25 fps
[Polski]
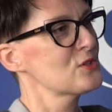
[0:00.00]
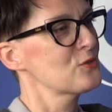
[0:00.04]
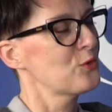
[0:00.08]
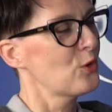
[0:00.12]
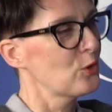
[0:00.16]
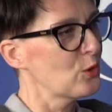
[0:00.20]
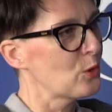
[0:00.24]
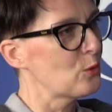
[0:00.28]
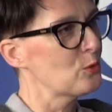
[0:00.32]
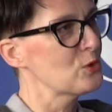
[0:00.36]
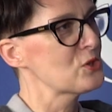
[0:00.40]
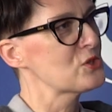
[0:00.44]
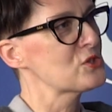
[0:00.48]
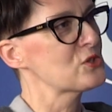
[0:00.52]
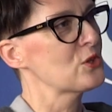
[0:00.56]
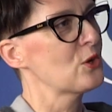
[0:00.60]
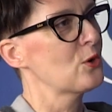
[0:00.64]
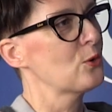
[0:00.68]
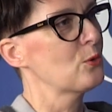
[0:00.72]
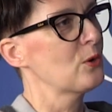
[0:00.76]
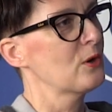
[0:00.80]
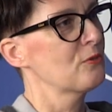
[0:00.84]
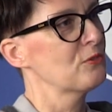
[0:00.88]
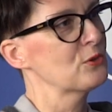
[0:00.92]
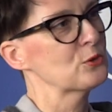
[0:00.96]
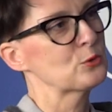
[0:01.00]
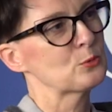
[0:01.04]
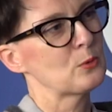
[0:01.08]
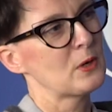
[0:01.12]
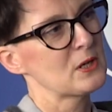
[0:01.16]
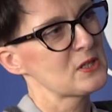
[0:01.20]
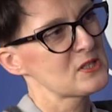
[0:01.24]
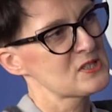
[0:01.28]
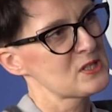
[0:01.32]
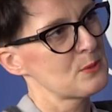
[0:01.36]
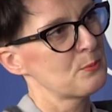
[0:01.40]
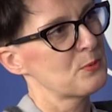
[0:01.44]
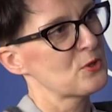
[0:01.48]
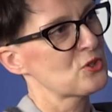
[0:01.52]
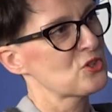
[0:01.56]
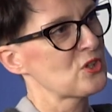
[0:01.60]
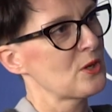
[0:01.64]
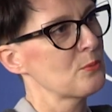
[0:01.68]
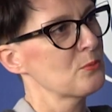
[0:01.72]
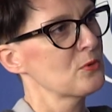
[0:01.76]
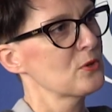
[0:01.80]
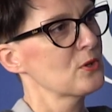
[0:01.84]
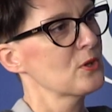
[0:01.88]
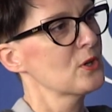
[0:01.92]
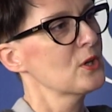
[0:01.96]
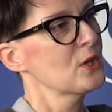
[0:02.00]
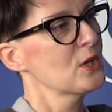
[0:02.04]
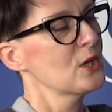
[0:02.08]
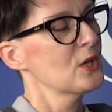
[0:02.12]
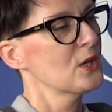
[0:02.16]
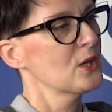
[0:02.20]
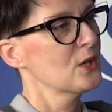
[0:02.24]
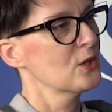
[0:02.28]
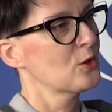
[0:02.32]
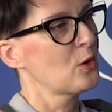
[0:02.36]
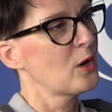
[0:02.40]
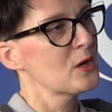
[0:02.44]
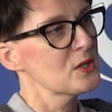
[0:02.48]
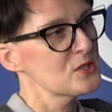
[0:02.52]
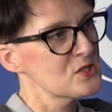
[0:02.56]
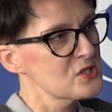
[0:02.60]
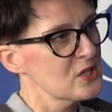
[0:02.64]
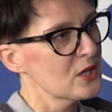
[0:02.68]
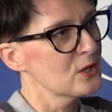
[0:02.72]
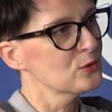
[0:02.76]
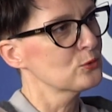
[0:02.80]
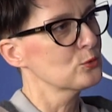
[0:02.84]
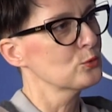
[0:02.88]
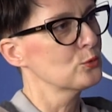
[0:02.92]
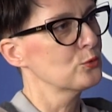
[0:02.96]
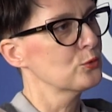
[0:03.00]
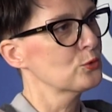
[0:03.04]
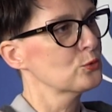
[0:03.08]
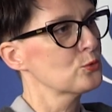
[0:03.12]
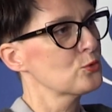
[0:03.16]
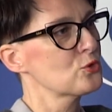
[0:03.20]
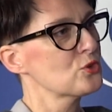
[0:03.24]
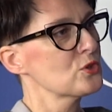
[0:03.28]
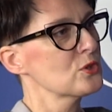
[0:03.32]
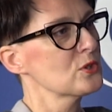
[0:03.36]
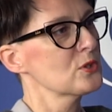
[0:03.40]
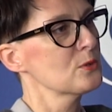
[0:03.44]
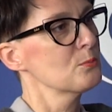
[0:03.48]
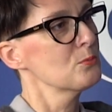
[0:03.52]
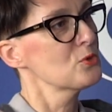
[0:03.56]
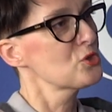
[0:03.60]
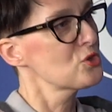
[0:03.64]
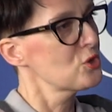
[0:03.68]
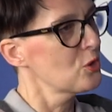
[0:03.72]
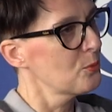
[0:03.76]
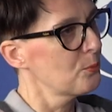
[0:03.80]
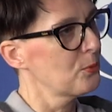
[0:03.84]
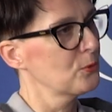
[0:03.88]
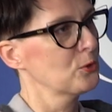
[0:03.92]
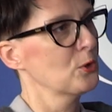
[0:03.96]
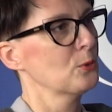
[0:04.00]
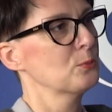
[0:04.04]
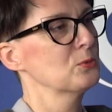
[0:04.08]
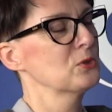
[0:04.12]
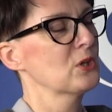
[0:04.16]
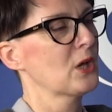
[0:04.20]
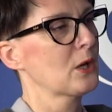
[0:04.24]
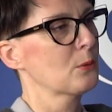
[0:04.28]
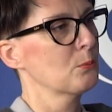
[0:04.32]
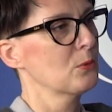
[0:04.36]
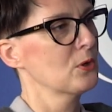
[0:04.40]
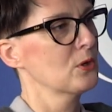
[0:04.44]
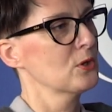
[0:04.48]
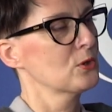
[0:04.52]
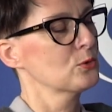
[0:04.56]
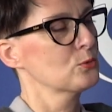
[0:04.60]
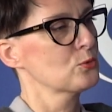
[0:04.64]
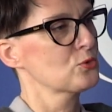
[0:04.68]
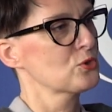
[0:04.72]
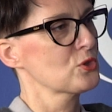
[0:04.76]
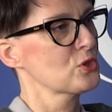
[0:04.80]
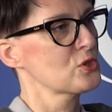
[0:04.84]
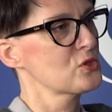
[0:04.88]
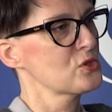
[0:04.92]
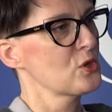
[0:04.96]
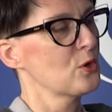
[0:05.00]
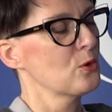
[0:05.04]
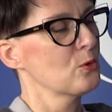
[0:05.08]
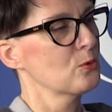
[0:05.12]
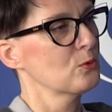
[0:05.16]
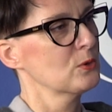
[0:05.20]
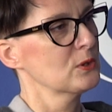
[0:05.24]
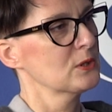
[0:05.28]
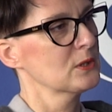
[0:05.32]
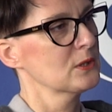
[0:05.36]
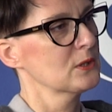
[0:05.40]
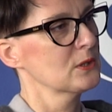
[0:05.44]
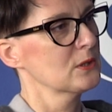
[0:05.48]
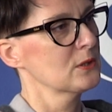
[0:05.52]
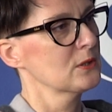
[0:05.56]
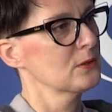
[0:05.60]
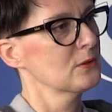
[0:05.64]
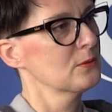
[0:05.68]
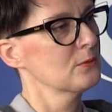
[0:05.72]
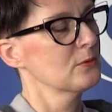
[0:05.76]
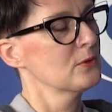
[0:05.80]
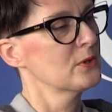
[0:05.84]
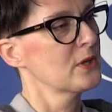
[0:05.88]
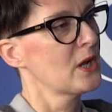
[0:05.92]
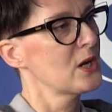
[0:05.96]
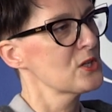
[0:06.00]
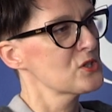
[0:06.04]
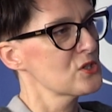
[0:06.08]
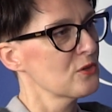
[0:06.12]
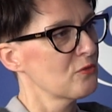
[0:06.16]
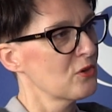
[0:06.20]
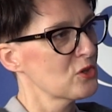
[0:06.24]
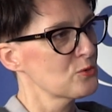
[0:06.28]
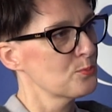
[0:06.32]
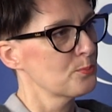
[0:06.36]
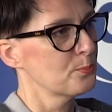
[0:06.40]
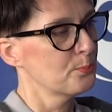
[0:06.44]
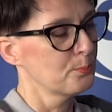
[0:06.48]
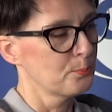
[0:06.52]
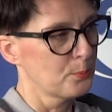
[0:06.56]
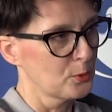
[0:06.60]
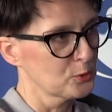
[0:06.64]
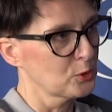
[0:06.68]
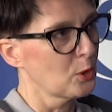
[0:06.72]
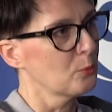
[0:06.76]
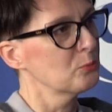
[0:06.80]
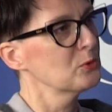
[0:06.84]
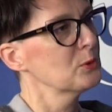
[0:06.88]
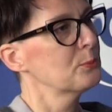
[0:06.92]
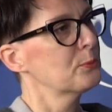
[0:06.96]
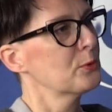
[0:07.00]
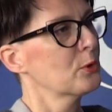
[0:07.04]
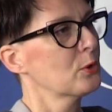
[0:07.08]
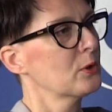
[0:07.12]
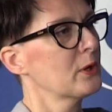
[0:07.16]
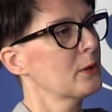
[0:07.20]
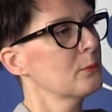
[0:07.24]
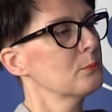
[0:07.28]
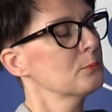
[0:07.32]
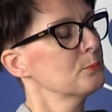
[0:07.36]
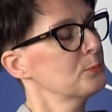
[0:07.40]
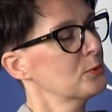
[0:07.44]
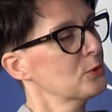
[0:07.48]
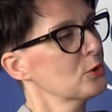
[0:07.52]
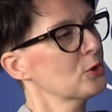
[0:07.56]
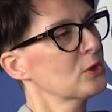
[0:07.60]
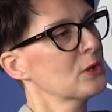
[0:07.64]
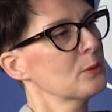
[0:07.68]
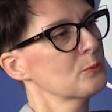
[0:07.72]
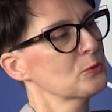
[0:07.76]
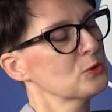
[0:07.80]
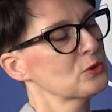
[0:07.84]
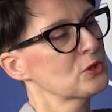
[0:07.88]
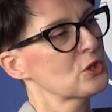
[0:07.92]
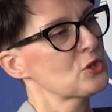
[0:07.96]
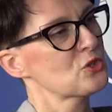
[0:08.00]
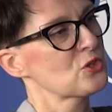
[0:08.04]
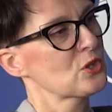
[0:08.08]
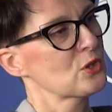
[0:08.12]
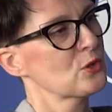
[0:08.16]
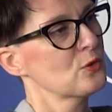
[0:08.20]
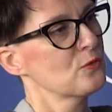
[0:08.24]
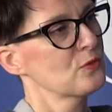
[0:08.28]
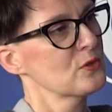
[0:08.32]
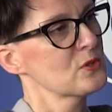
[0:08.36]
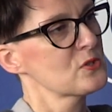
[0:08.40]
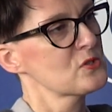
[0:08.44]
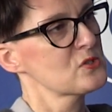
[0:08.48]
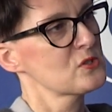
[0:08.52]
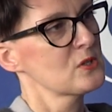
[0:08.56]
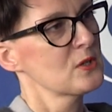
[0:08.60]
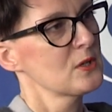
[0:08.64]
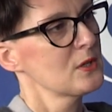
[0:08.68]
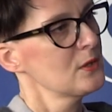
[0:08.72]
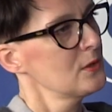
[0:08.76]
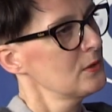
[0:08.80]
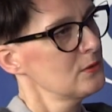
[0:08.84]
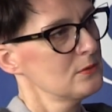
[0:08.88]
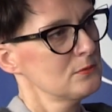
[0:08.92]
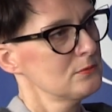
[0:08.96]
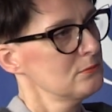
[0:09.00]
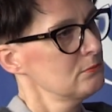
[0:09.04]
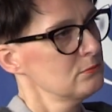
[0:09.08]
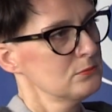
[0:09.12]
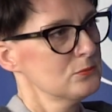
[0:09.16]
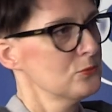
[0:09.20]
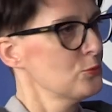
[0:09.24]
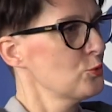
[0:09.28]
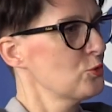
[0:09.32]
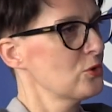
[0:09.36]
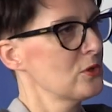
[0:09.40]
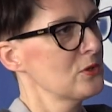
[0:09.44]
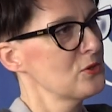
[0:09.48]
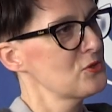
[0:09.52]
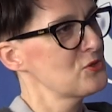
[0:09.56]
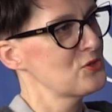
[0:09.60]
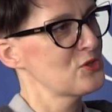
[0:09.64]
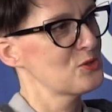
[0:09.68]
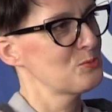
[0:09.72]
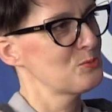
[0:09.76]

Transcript: swoją listą, ewentualnie zapraszamy koalicjantów, którzy myślą podobnie jak my, którzy chcą e, realizować podobny program, program do naszego, więc no, tu się nic nie